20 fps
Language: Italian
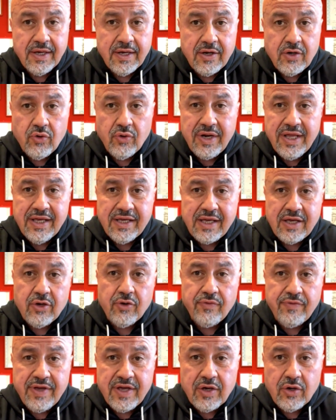non è che io
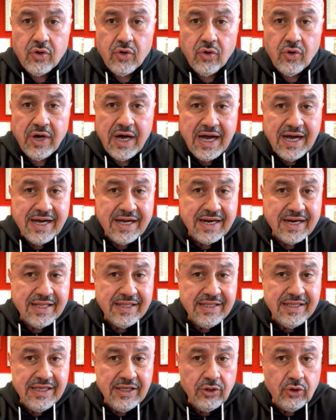vengo
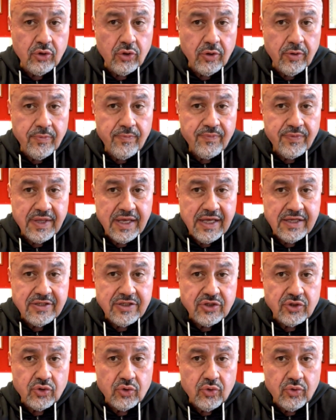aggredito e ci
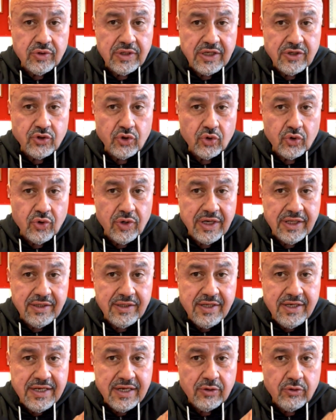sono dei
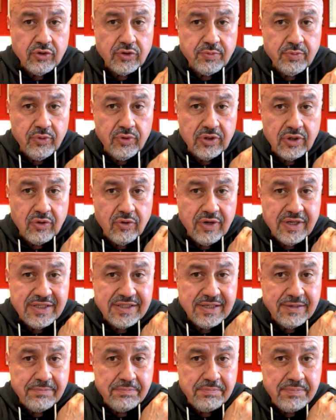cioccolatini a cui spuntano le
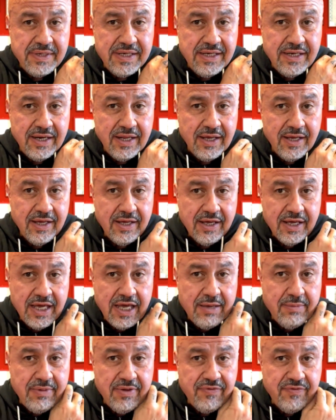zampine
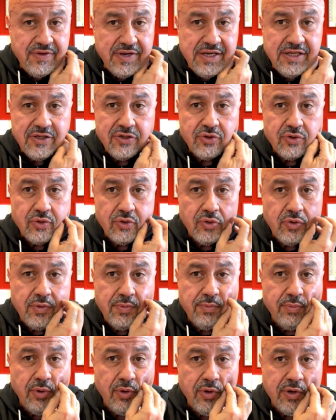e mi finiscono
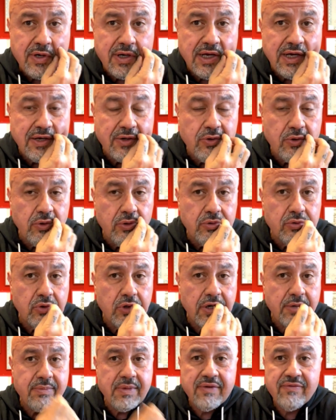in bocca contro
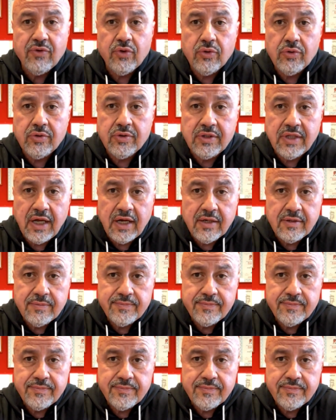la mia volontà